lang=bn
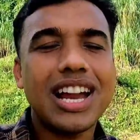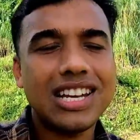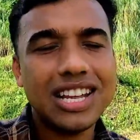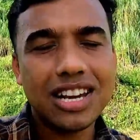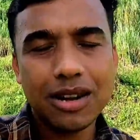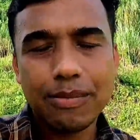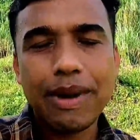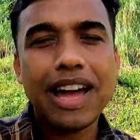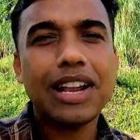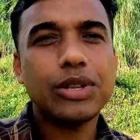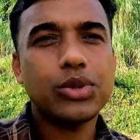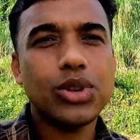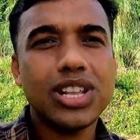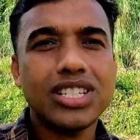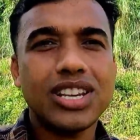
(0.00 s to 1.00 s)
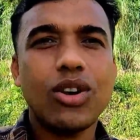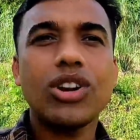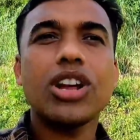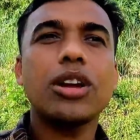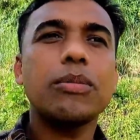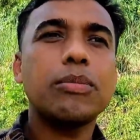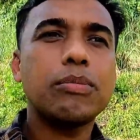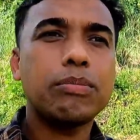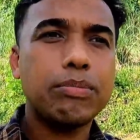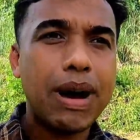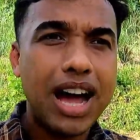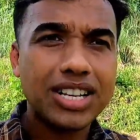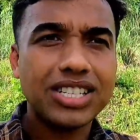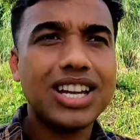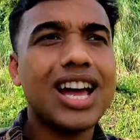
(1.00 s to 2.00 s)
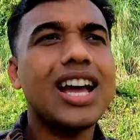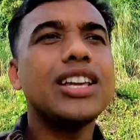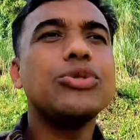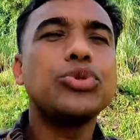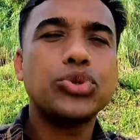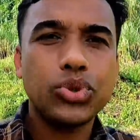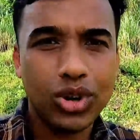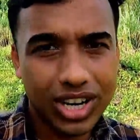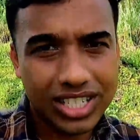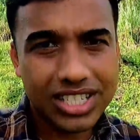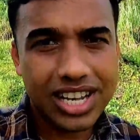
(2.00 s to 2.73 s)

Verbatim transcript: গাইডলাইনের বাইরে চলে যায় অনেক ভাষা ইউজ করা